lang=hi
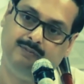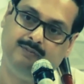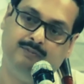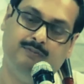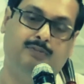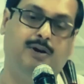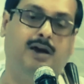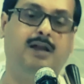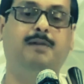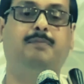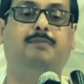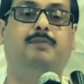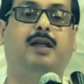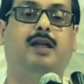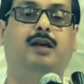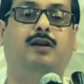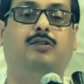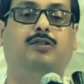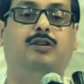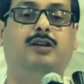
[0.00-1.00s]
बल
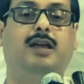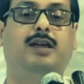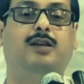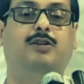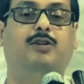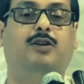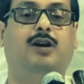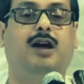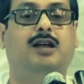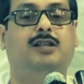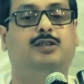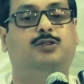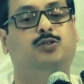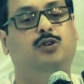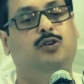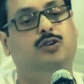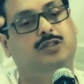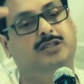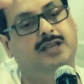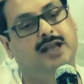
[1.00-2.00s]
प्रयोग नहीं होगा
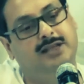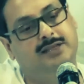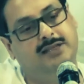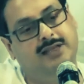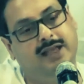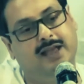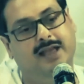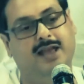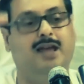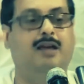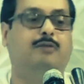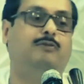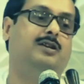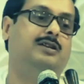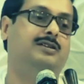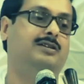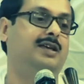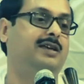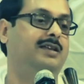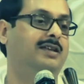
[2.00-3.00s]
जो जैसे हैं
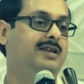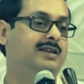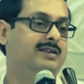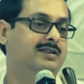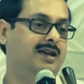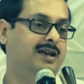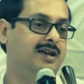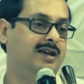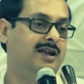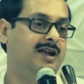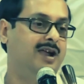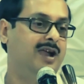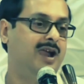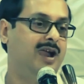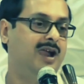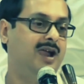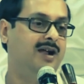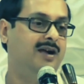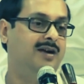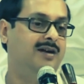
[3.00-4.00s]
वैसा ही रह जाएंगे
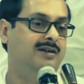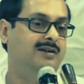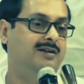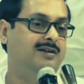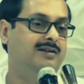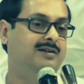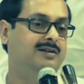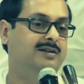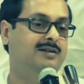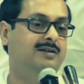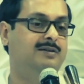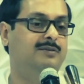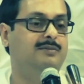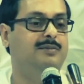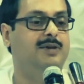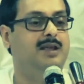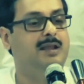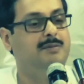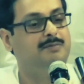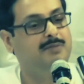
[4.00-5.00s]

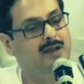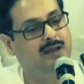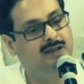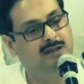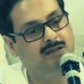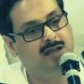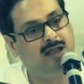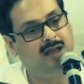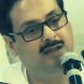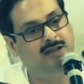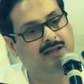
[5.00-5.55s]
मेरे परेशानी